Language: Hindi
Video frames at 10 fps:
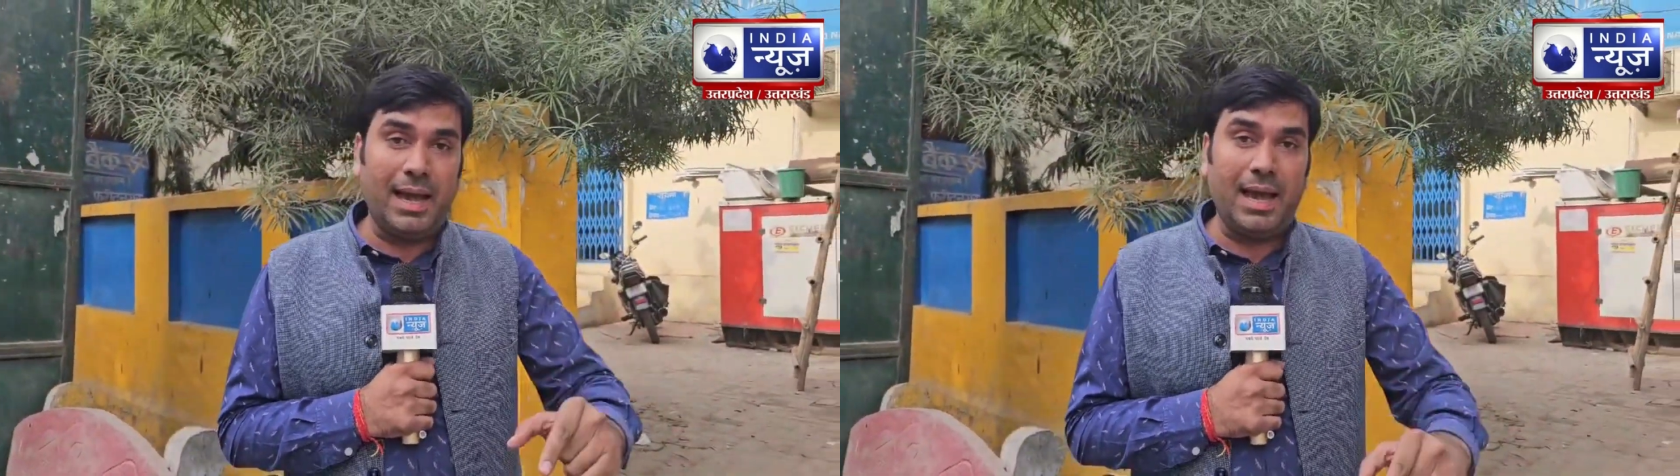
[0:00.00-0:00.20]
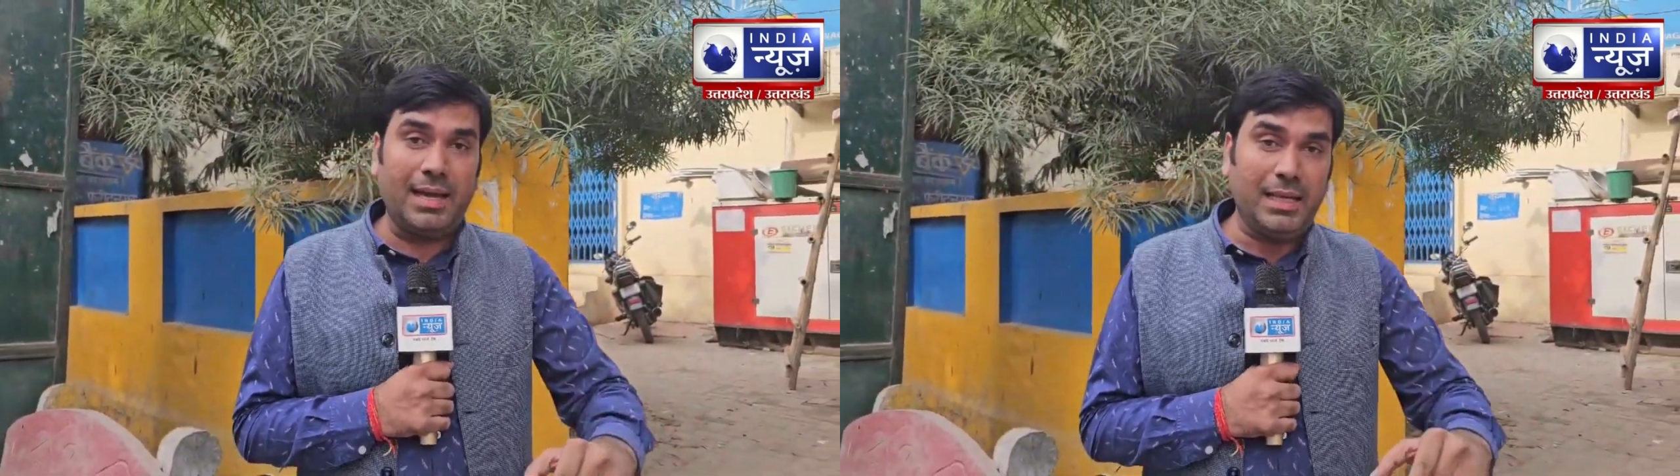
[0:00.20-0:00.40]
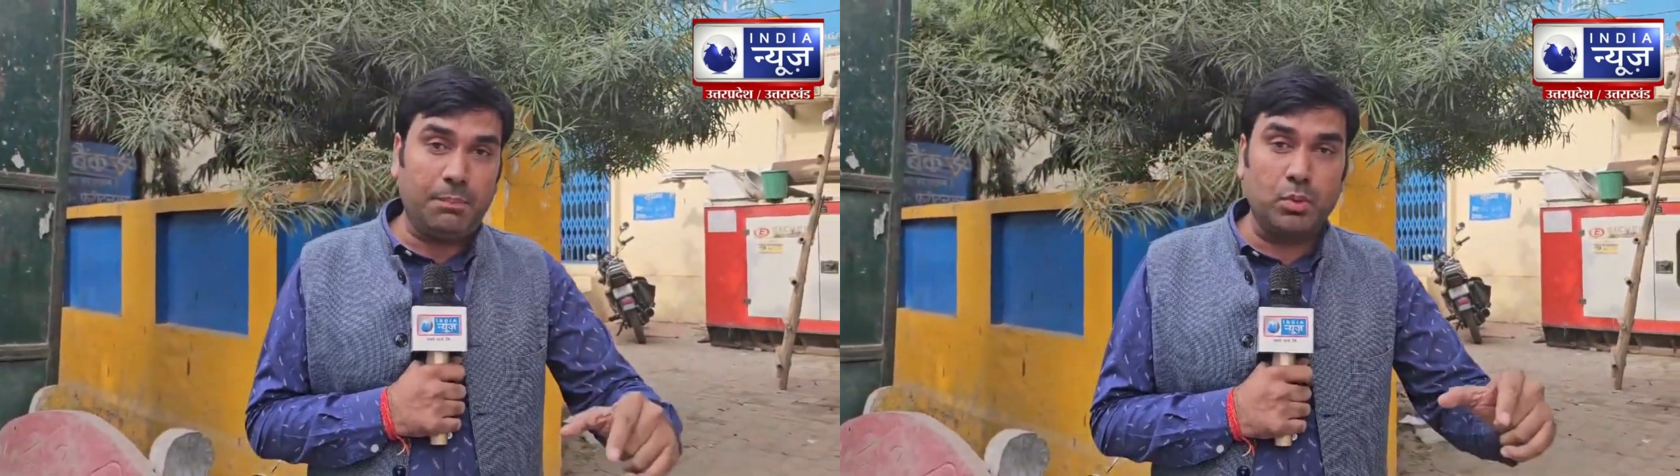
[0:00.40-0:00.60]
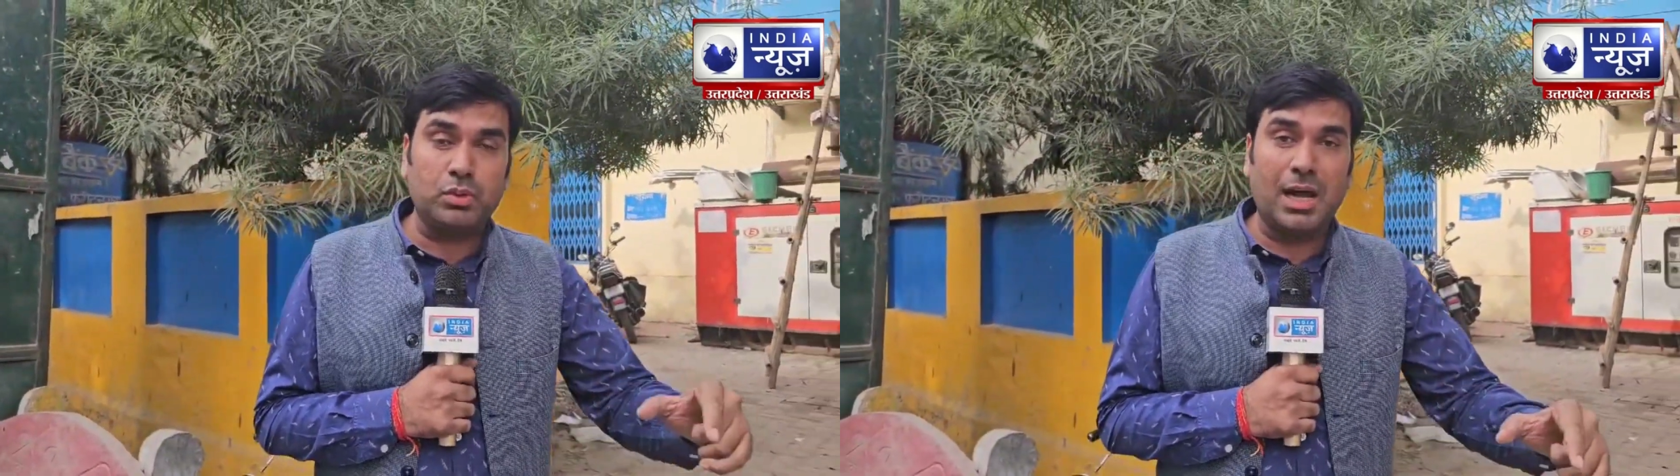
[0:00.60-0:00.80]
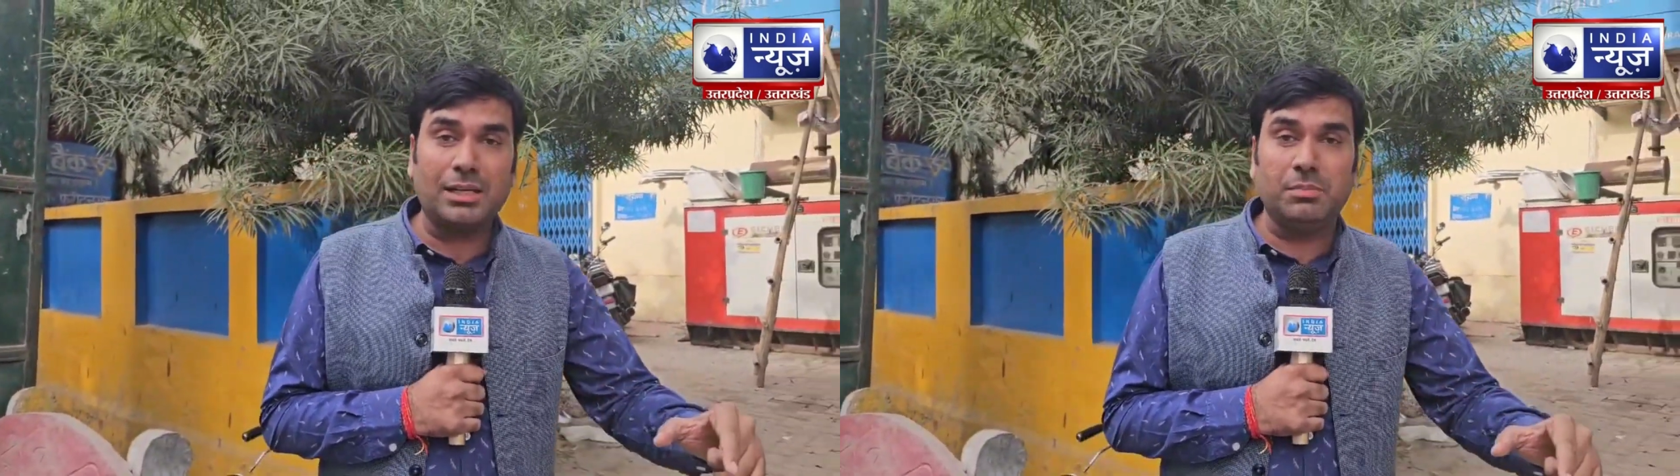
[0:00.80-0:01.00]
गया है जब
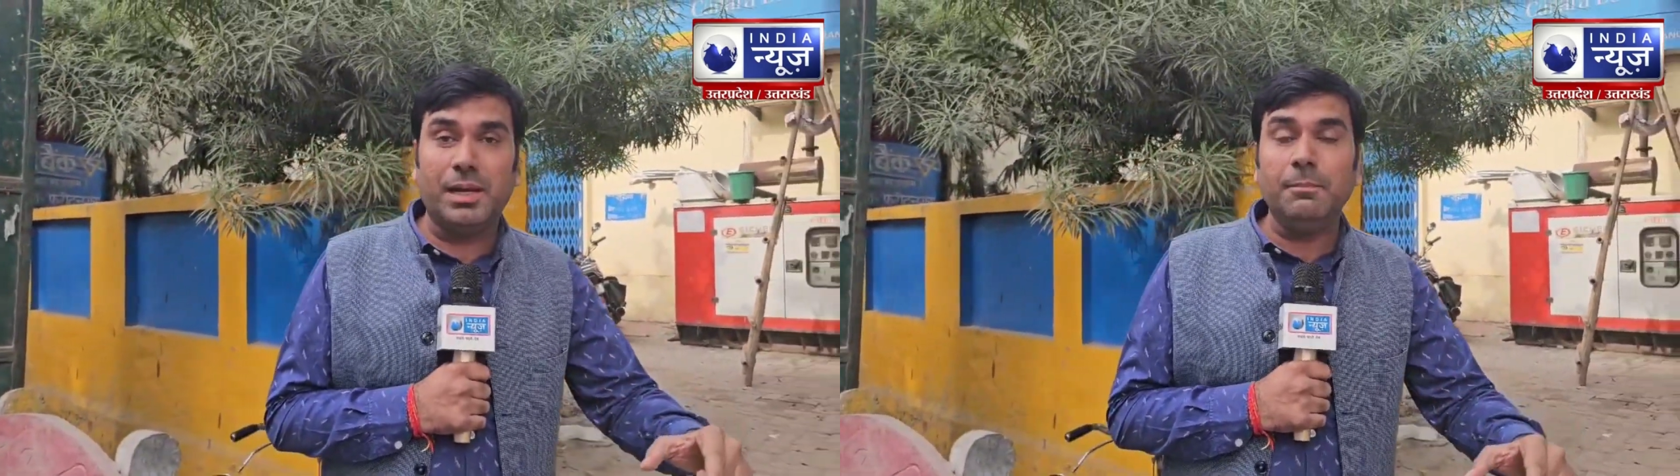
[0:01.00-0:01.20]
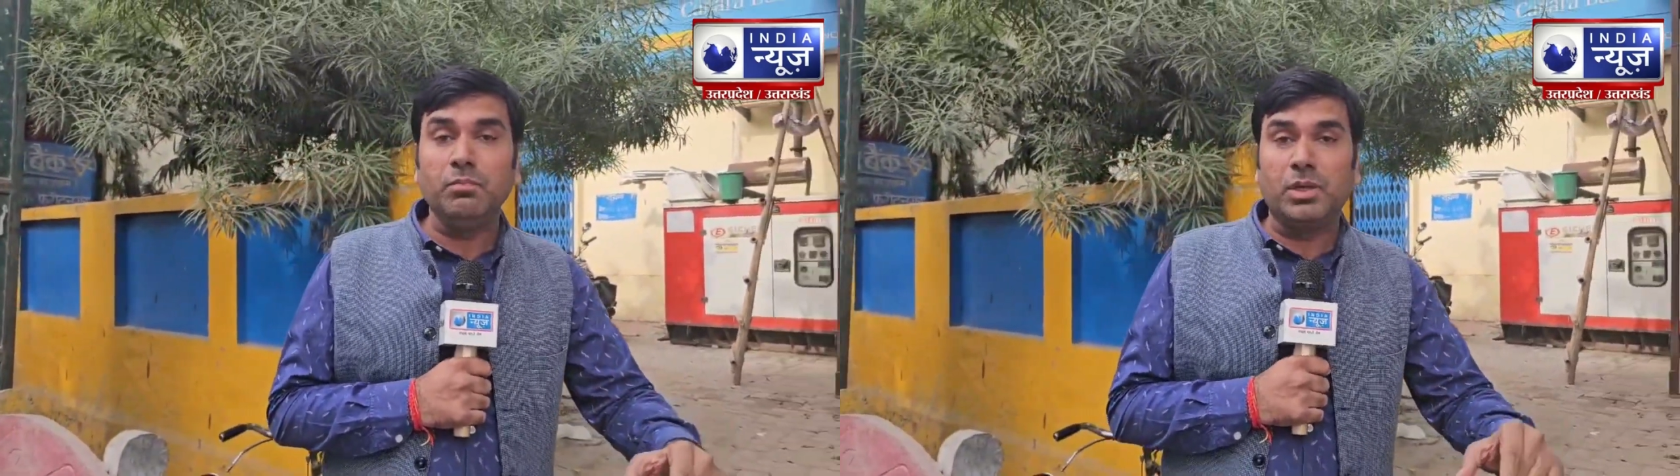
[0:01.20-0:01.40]
पूछताछ में